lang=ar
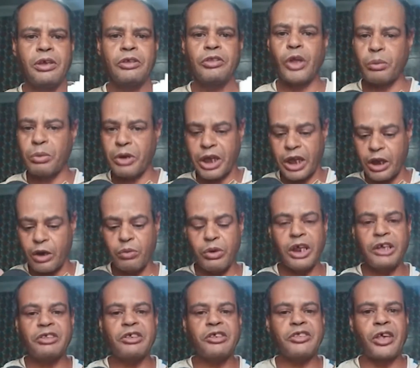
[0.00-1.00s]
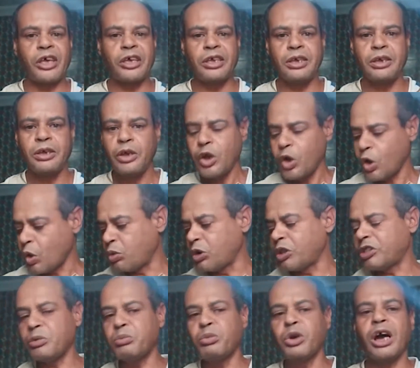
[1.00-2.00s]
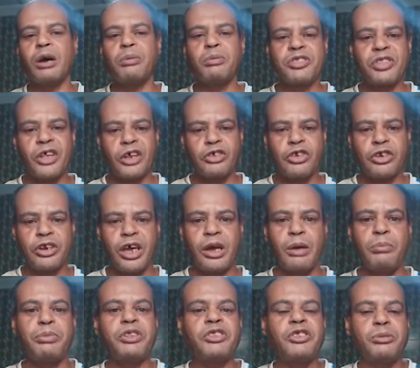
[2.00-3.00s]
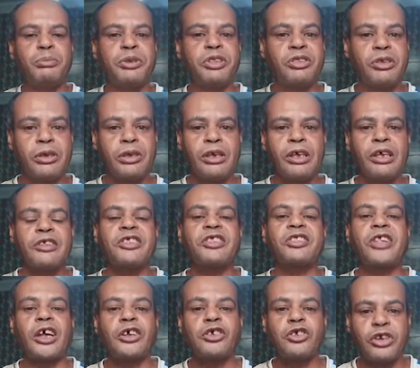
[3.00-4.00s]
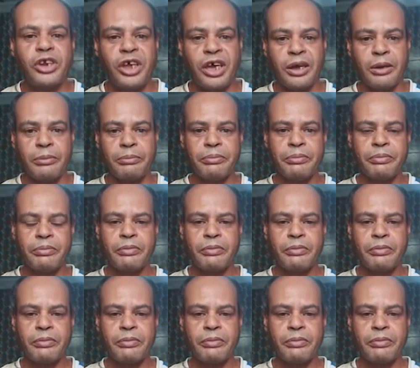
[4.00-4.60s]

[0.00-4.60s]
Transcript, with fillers: دروك انا ولادي صيب ولدي مولا 15 عام بنتي بنت 16 عام